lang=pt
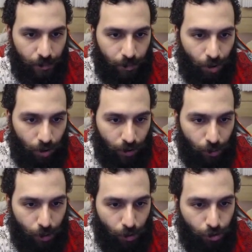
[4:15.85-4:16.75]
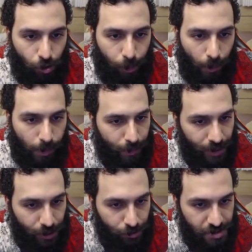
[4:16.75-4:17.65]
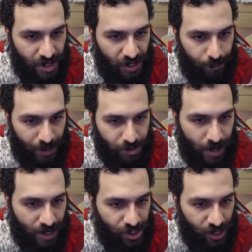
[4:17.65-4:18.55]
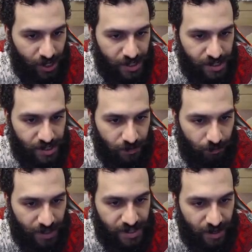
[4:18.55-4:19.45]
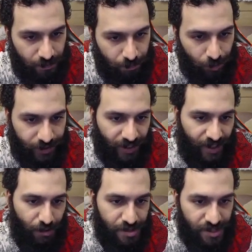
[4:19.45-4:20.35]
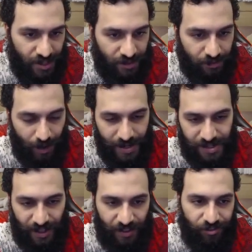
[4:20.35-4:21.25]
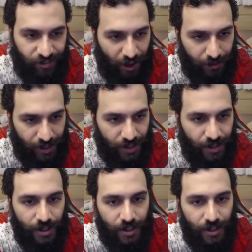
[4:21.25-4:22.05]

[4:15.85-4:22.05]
Pô, o meu único problema é que eu não sei que personagem é esse, mas é, pô, tá de calcinha, parece que tá de fralda, né?